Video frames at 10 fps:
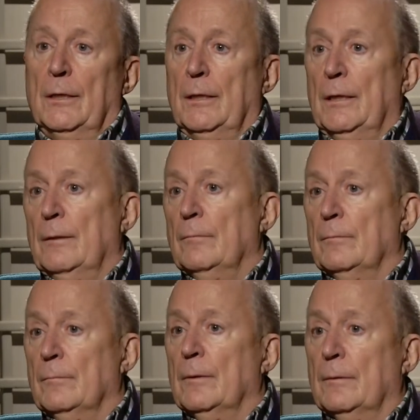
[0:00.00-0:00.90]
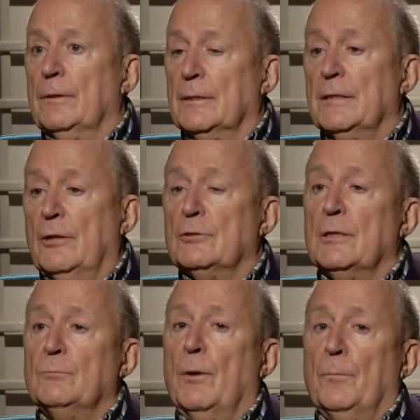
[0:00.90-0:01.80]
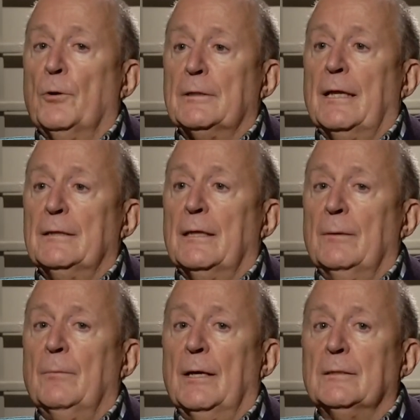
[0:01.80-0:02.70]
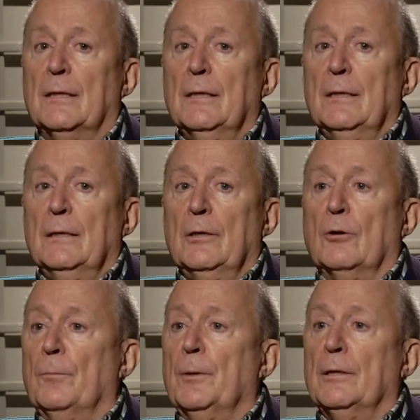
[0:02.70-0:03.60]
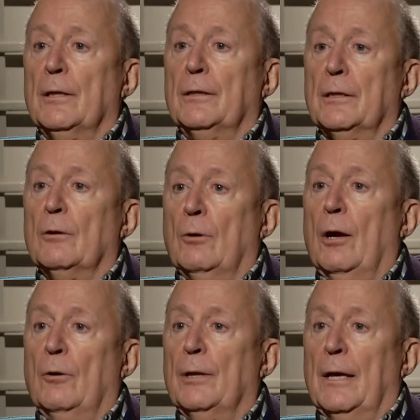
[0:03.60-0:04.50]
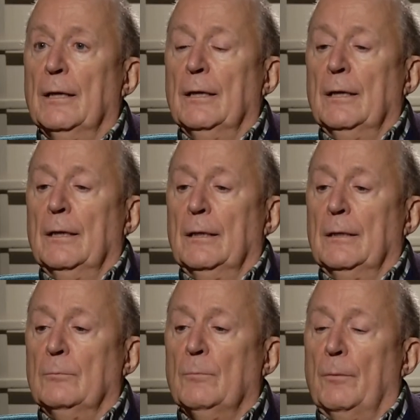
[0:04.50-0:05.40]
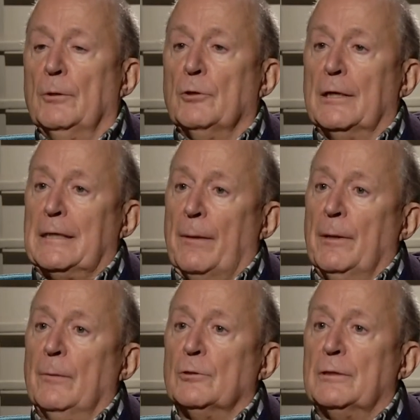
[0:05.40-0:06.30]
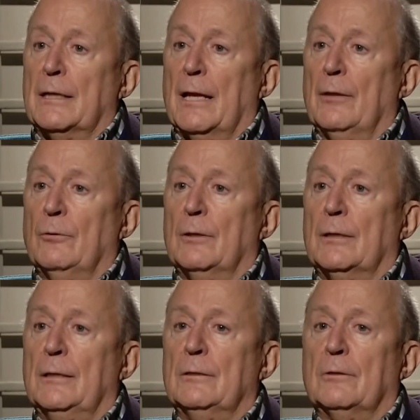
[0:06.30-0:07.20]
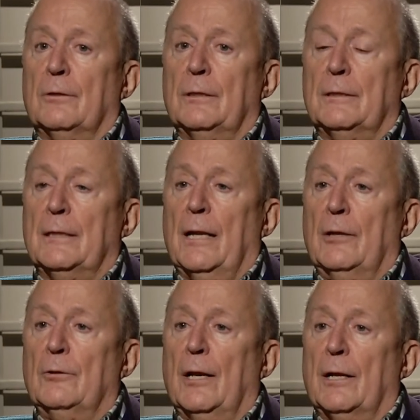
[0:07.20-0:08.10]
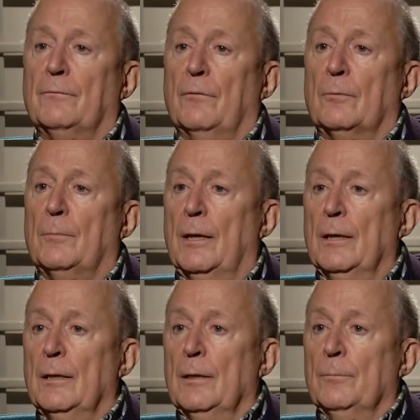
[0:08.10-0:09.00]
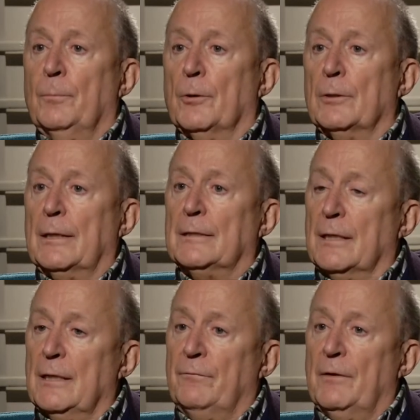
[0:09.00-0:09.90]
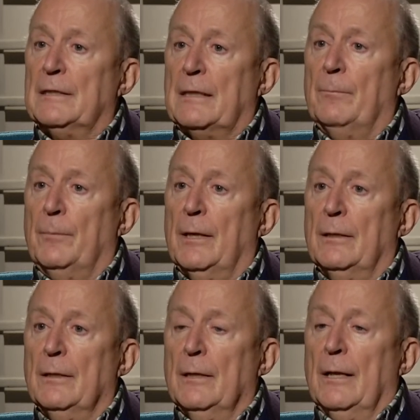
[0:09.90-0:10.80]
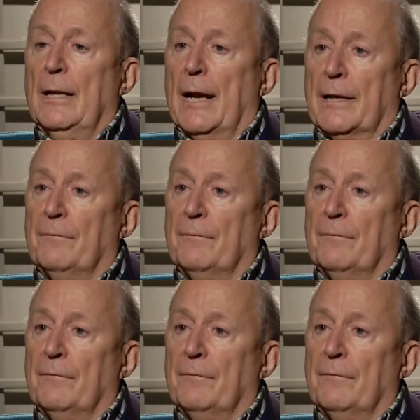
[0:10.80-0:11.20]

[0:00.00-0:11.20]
Y Cisneros es muy importante además, y conviene decirlo ahora, en un momento en que también hemos cerrado el quinto centenario de la Reforma, porque significa también la